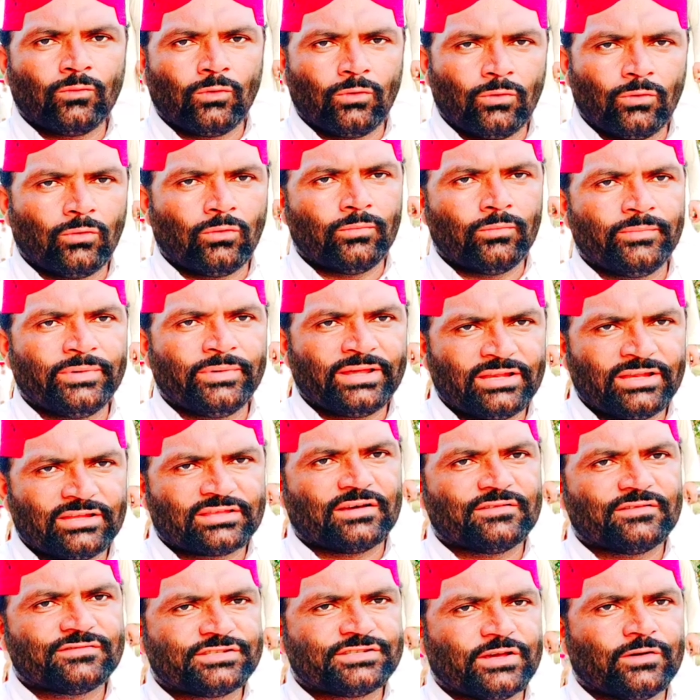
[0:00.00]
वो मेरी
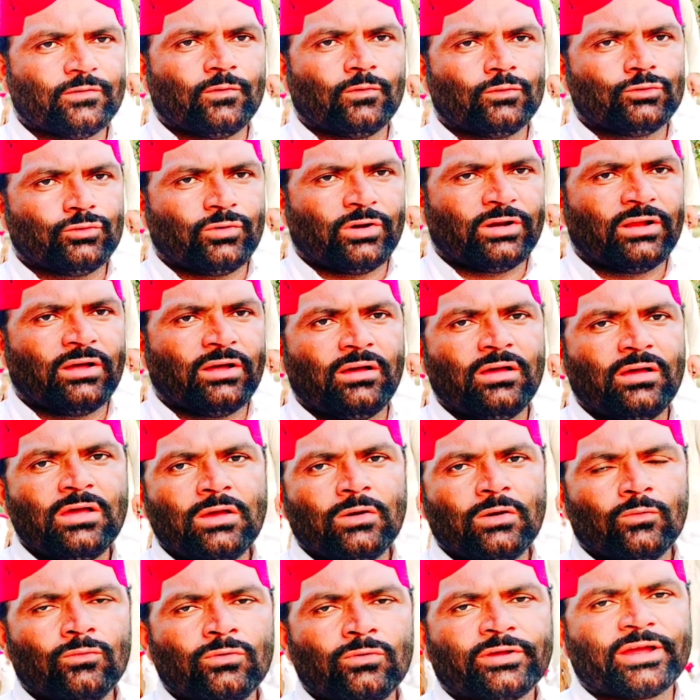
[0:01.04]
तरफ से जो है ना
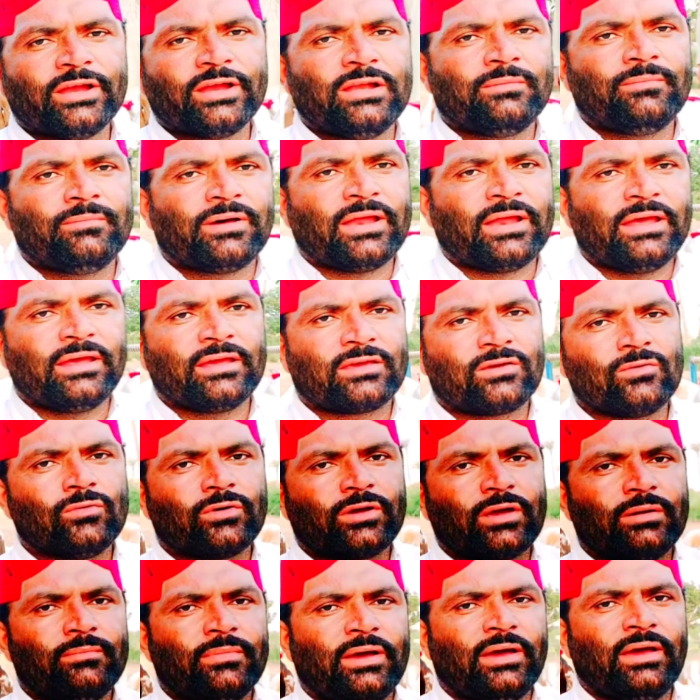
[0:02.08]
उनके नंबर हैं
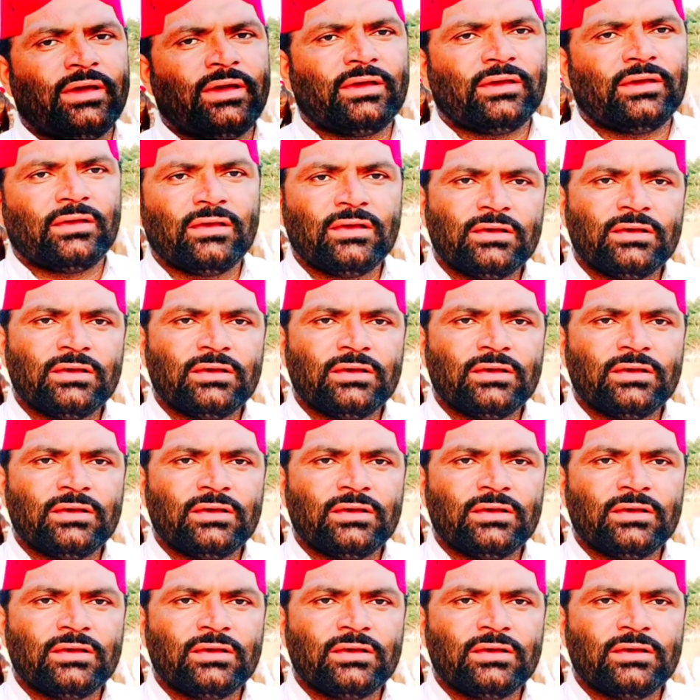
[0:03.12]
क्योंकि मैं